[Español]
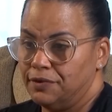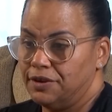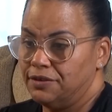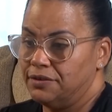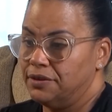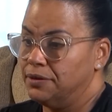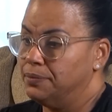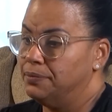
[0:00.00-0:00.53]

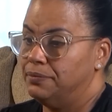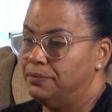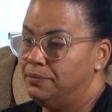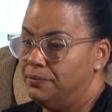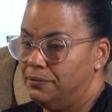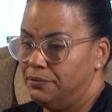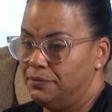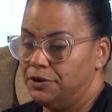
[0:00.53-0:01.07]
Esas
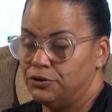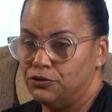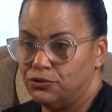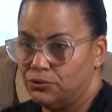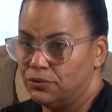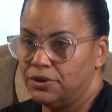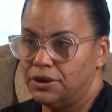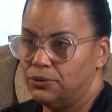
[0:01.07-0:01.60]

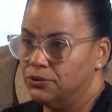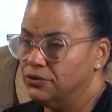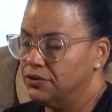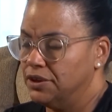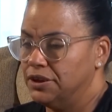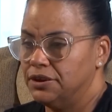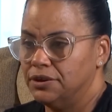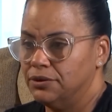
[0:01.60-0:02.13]
personas o
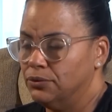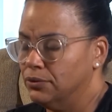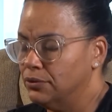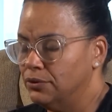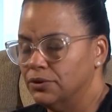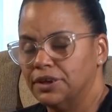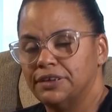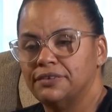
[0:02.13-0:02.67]
seres o
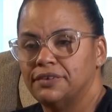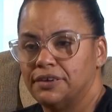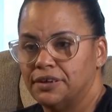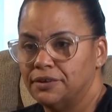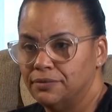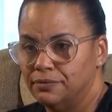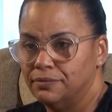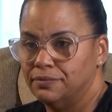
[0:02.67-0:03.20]
lo que sea,
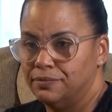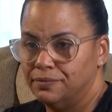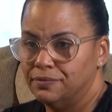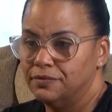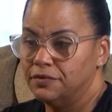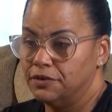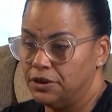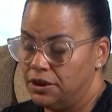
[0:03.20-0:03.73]

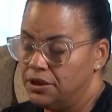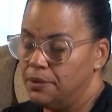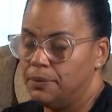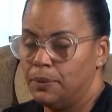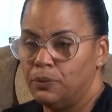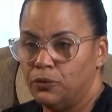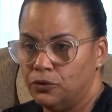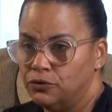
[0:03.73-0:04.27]
se le
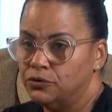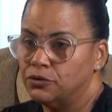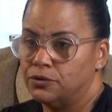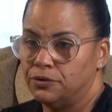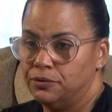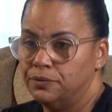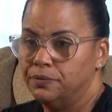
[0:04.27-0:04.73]
llaman monstruos.